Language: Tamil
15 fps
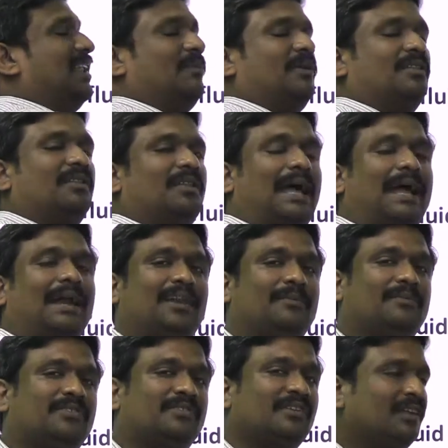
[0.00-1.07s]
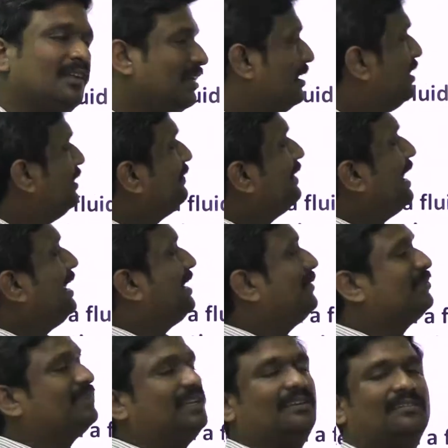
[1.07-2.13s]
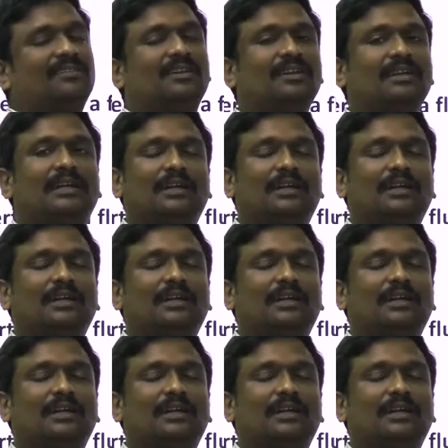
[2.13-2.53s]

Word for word: எல்லாமே வந்து ஆட்டம்ஸ் இந்த ஆட்டம்ஸ்லாம் வந்து